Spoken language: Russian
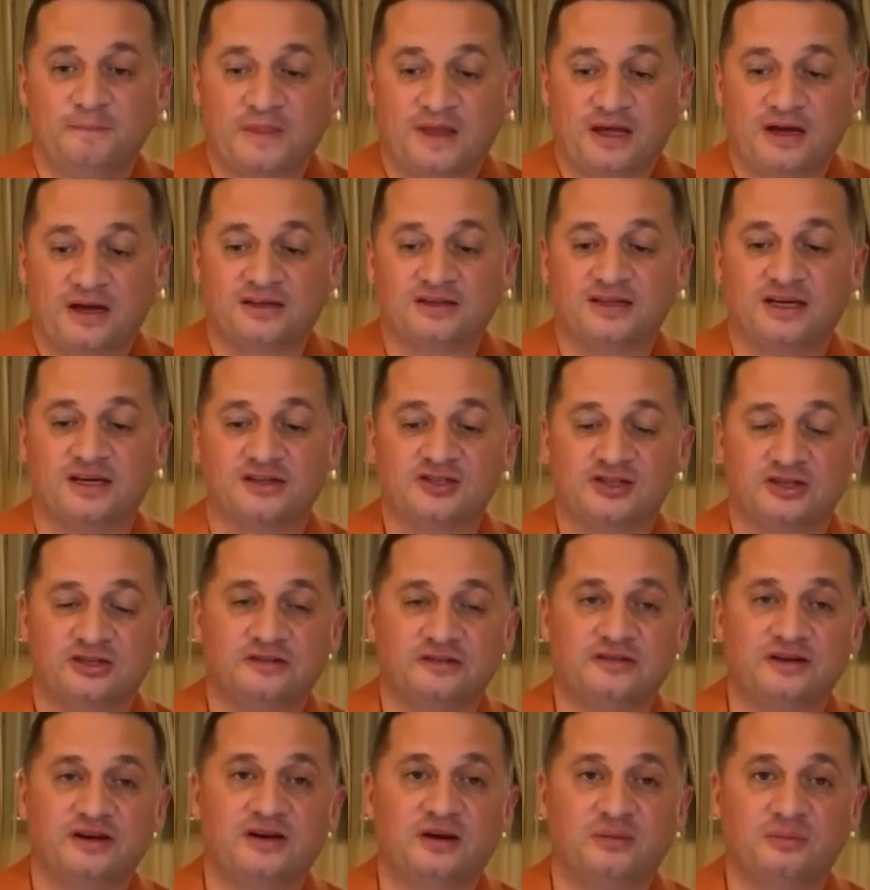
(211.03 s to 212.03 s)
Когда
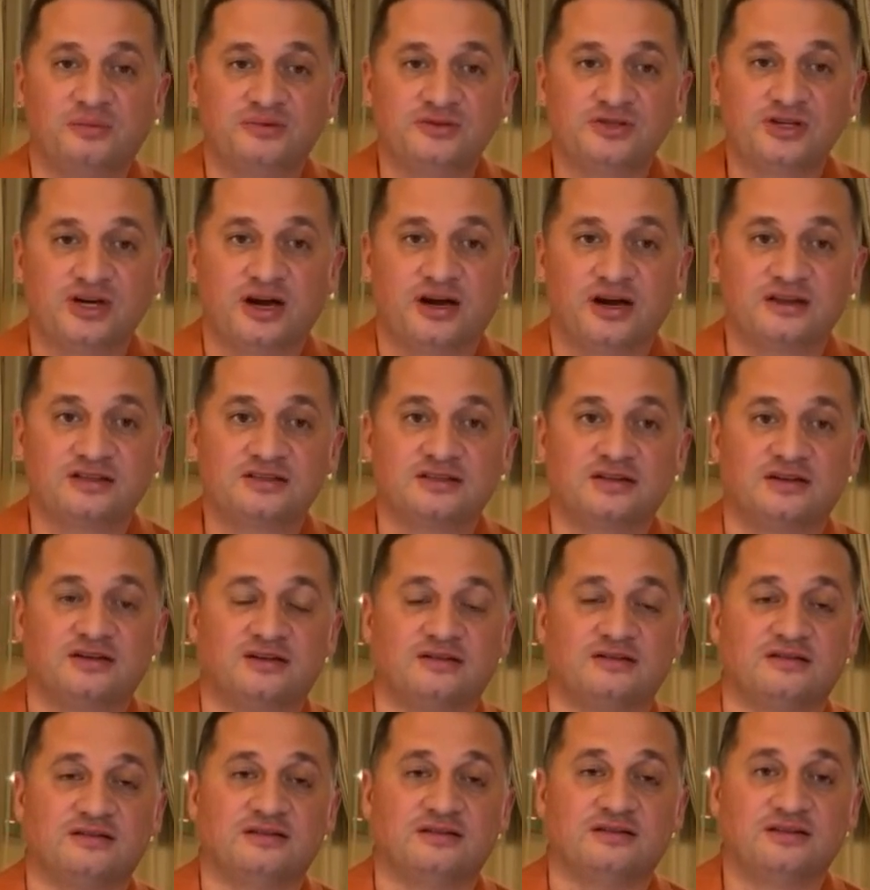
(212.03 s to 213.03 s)
человек
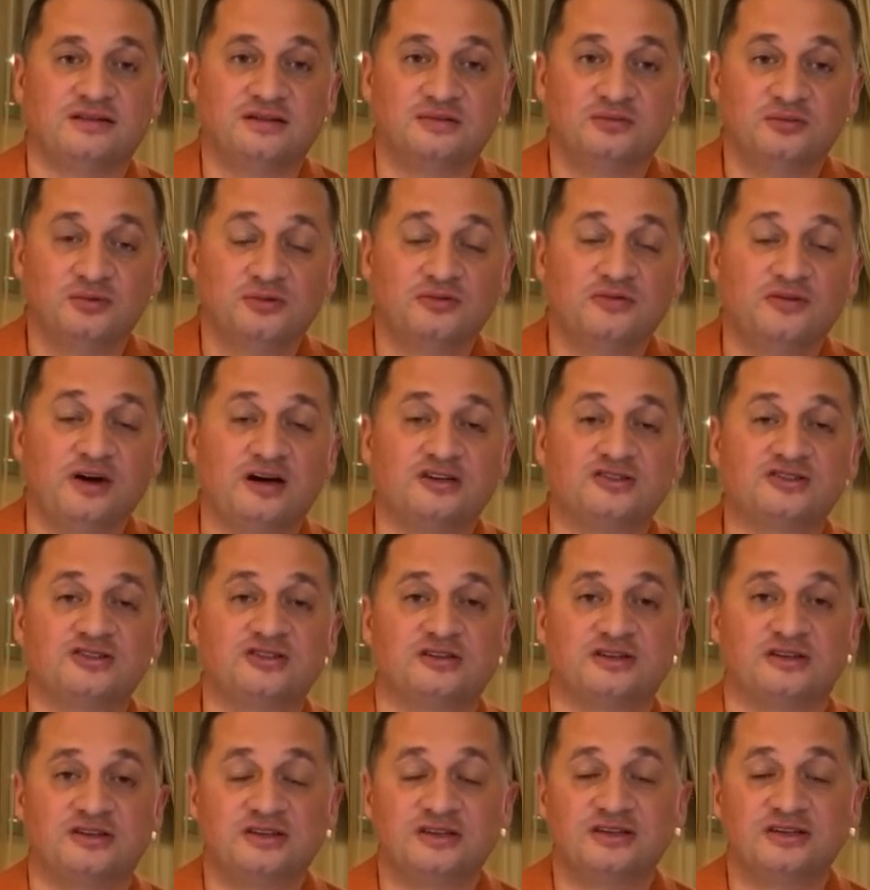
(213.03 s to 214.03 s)
обучается, ему
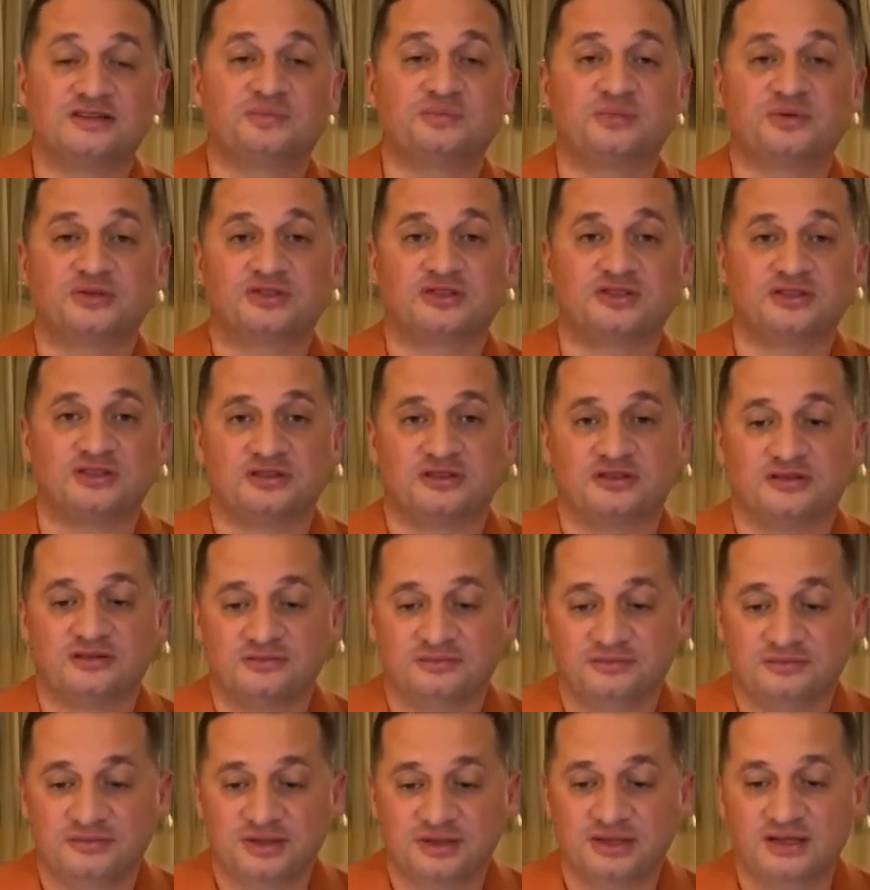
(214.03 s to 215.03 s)
важно не спешить.
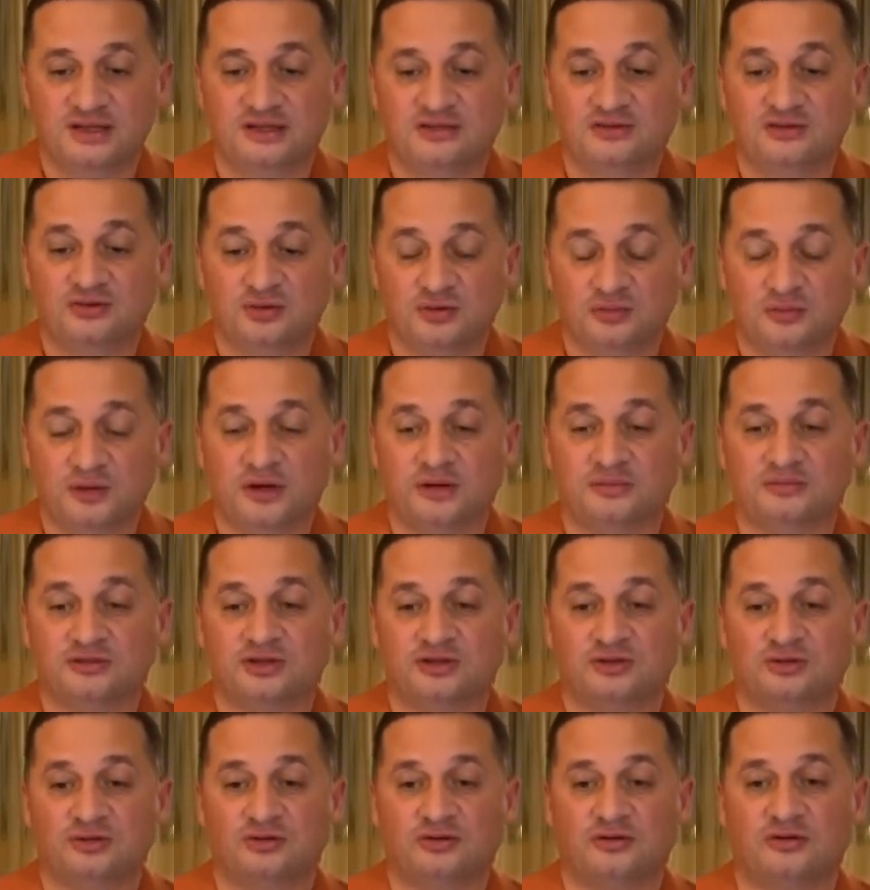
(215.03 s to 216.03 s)
Мы думаем,
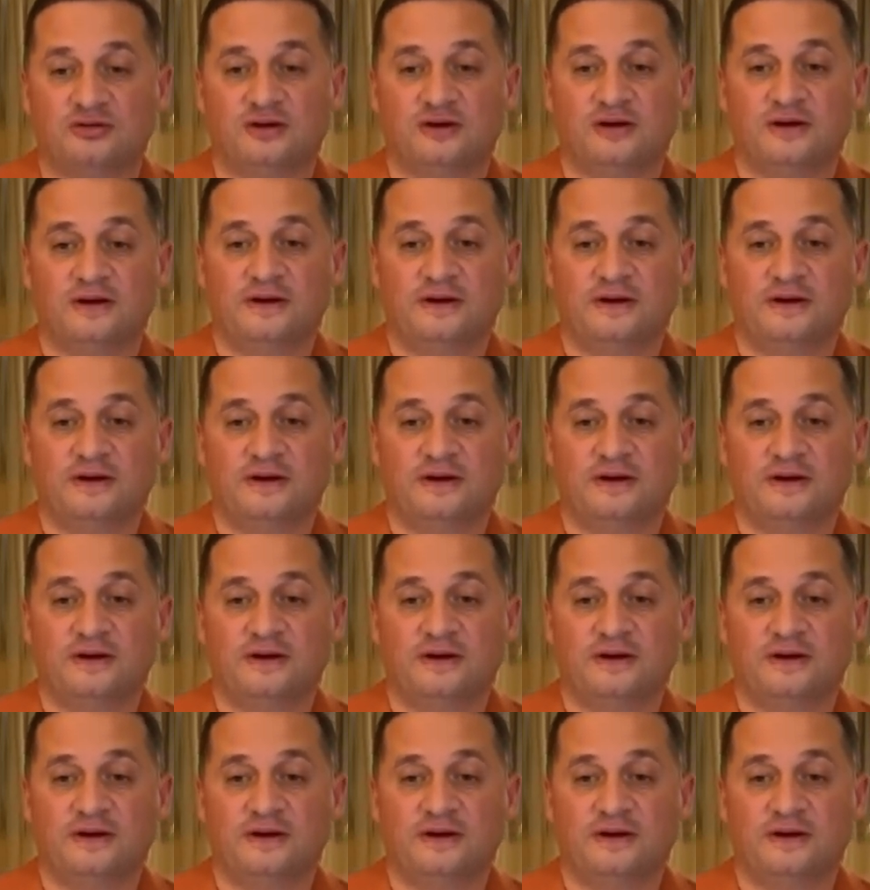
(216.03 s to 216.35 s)
что